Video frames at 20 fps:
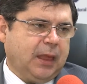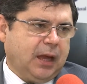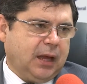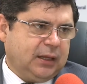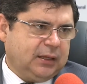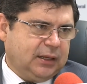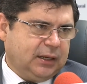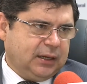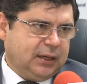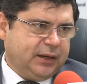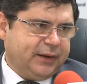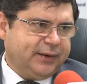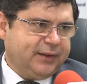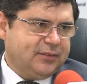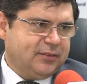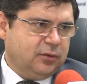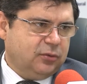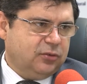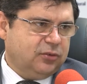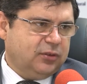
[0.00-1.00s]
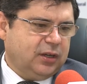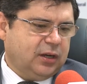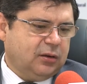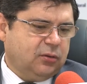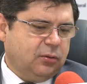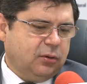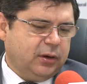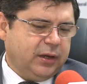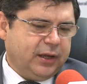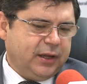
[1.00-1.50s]
a declaração está
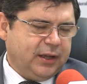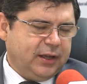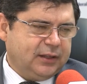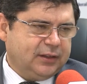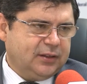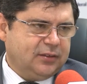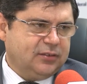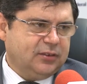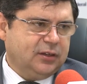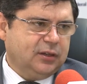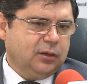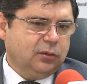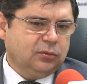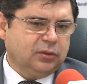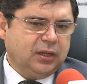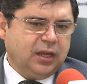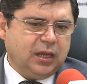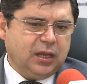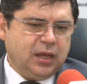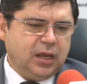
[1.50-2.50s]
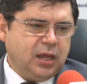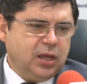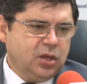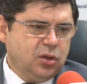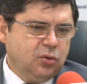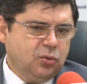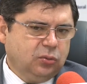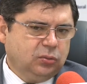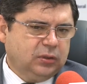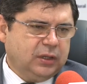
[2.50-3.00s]
correta, se não tem
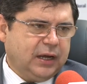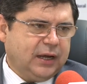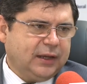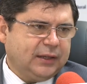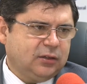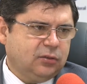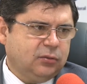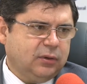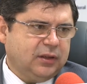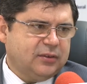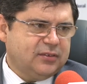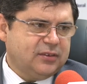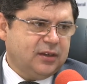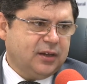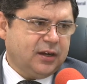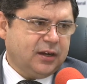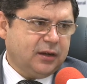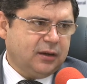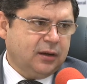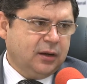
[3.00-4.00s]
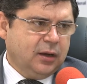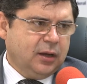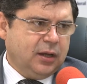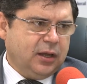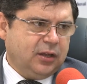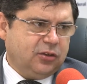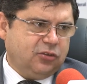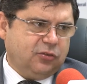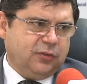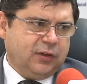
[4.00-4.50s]
nenhum dado a ser
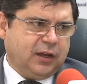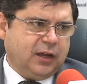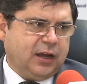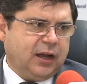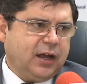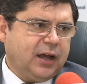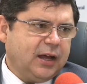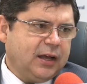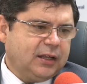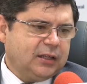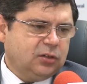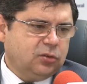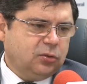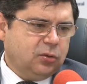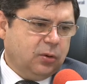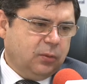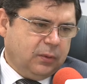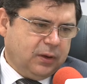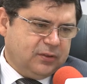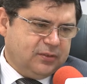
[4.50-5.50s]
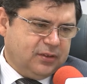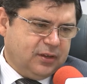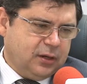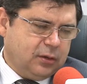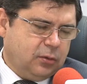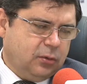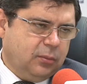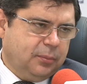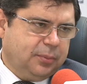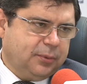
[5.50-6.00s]
retificado ou a ser
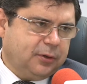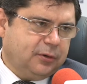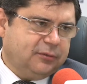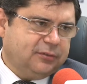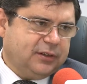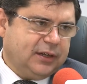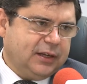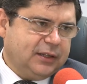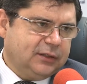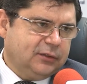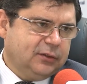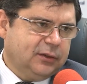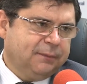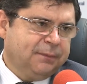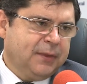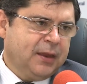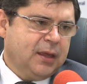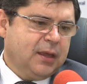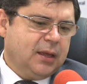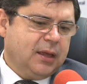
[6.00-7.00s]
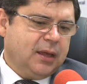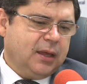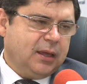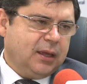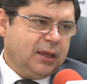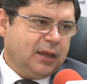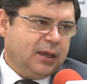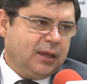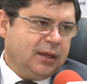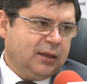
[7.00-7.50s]
comprovado,
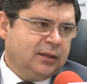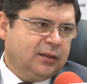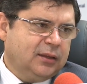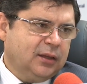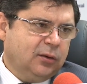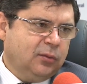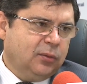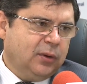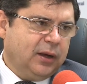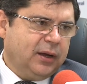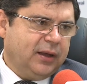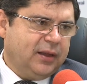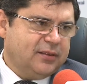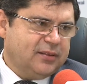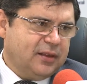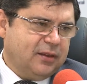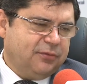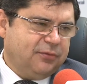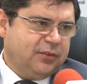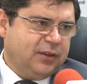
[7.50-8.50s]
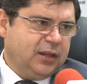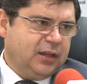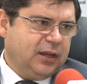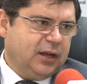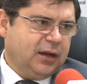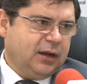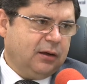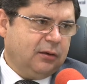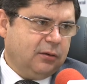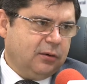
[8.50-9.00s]
é, então essa
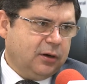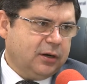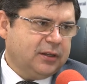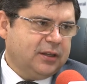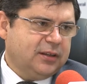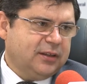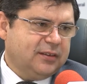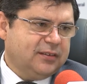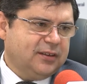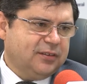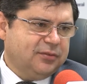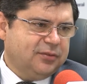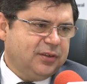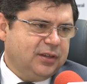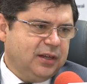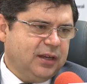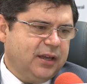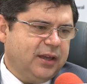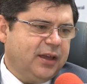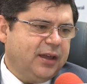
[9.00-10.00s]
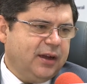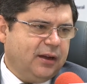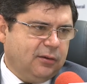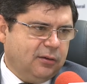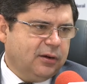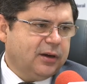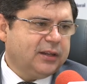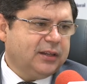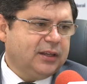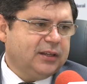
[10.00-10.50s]
fila, a ordem dessa fila é a
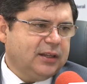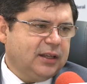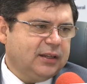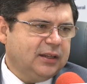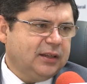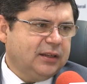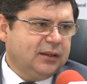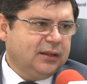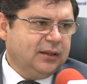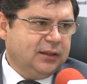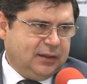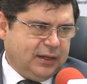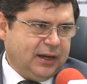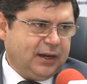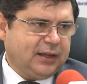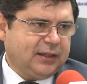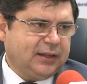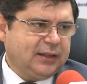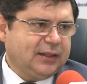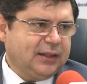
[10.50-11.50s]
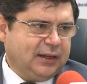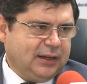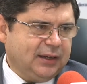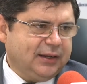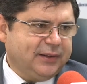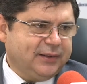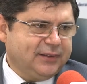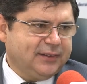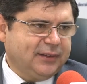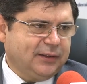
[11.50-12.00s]
ordem da entrega da
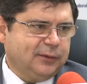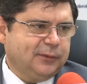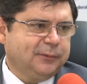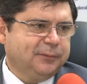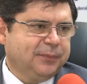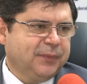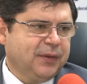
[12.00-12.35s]
declaração.